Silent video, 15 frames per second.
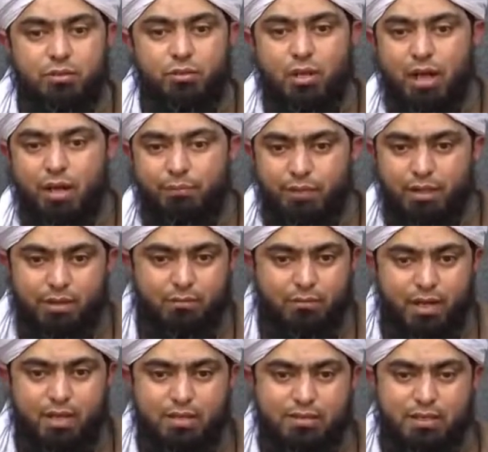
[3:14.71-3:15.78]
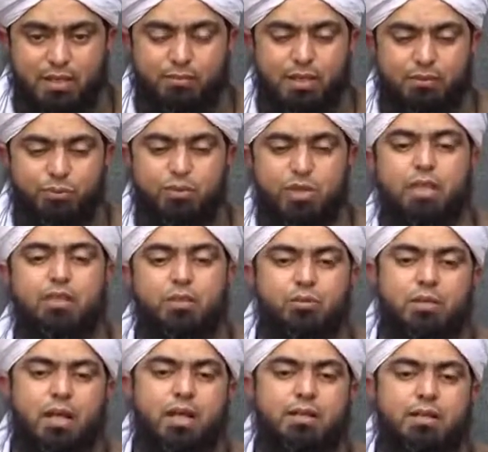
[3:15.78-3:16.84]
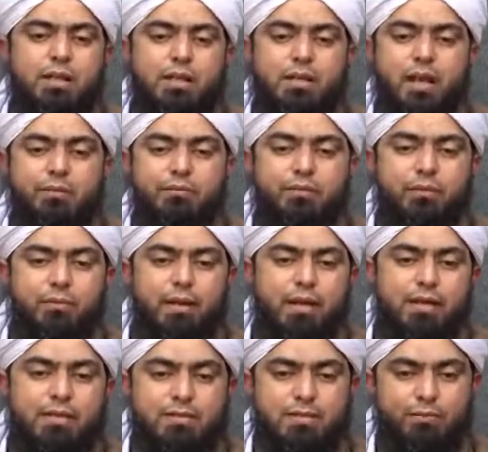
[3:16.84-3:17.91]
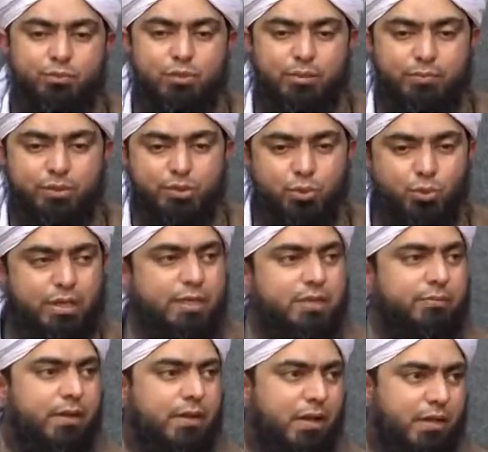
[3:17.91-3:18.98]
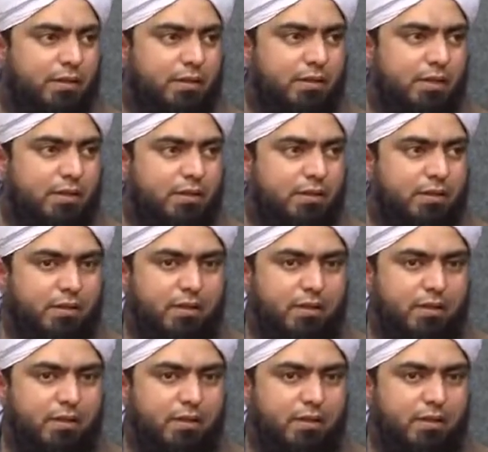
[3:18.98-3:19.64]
तो आपने नमाज के बाद वो चादर उतार के आपने फरमाया इसने मुझे मशगूलियत में डाल दिया